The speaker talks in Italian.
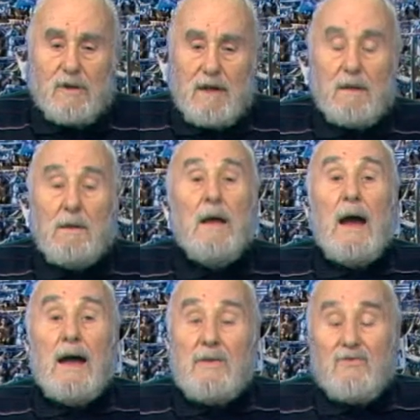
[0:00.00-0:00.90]
che
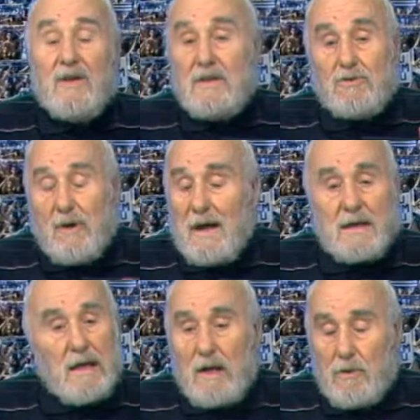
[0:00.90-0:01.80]
anzi ha detto
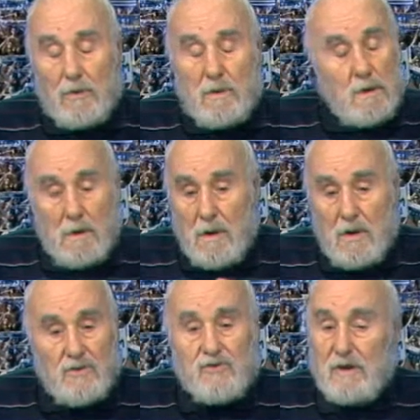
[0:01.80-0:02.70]
anche che non
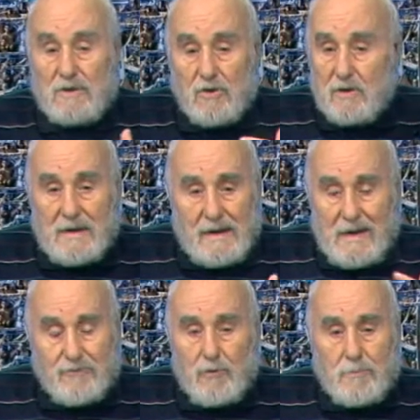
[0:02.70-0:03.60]
si
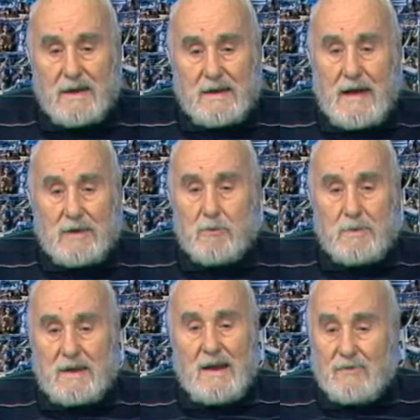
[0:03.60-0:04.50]
ritornerà sul mercato
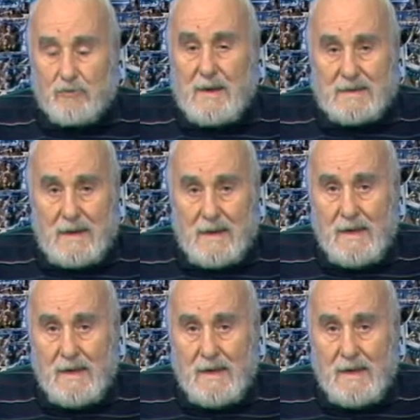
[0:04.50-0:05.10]
perché la squadra